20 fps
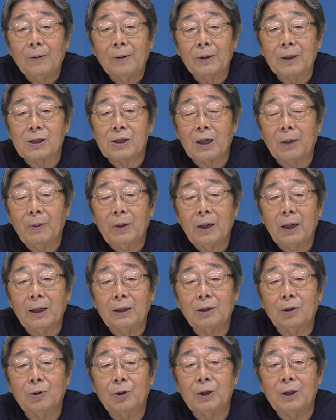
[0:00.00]
私アメリカ
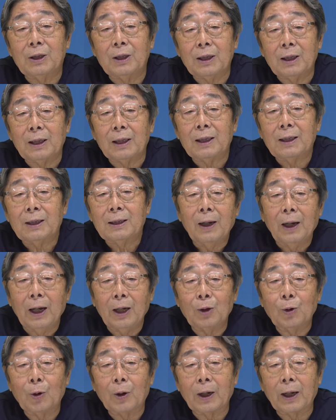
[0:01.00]
行った時に
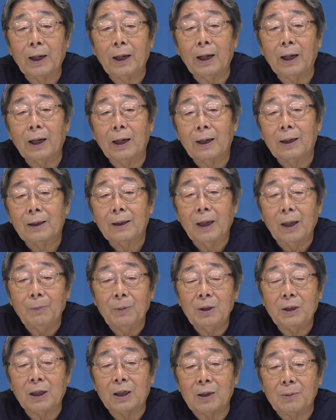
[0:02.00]
エノラ・ゲイ
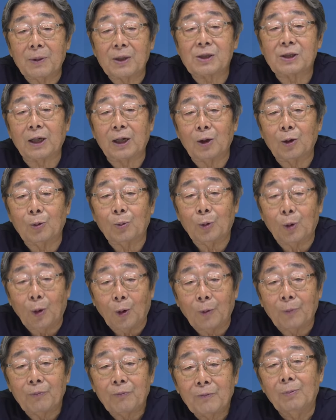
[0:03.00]
見てきましたけど
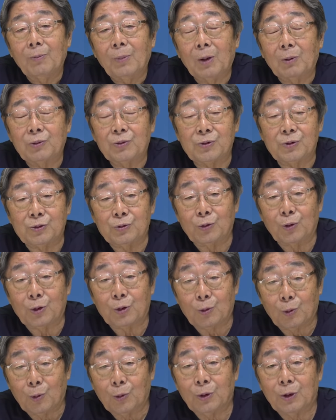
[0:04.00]
も、まあ普通の
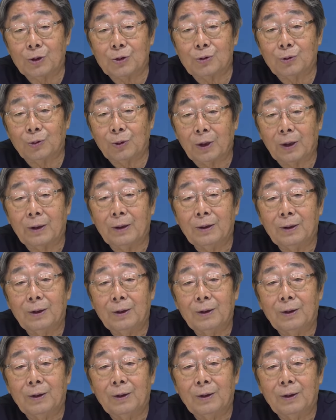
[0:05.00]
飛行機ですよね。